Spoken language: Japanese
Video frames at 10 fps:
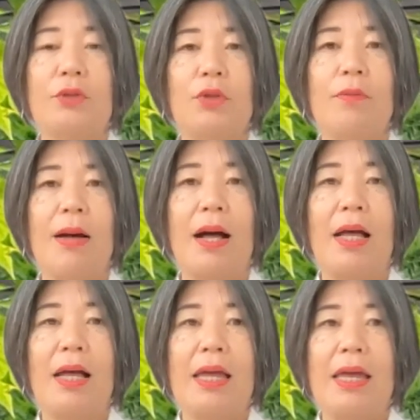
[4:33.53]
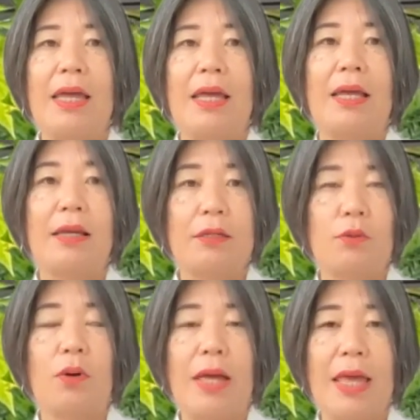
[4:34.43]
例えば、えー、
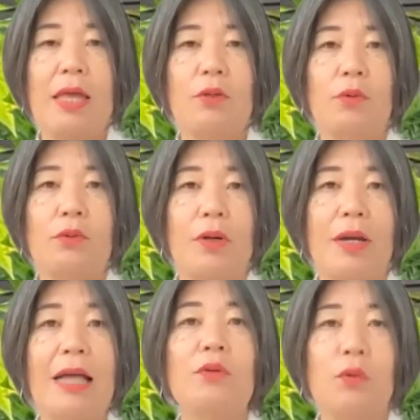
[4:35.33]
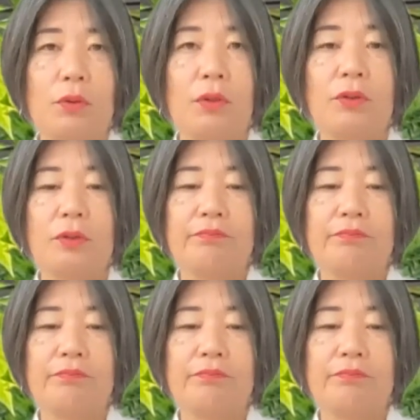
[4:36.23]
そう、A の音、ラの音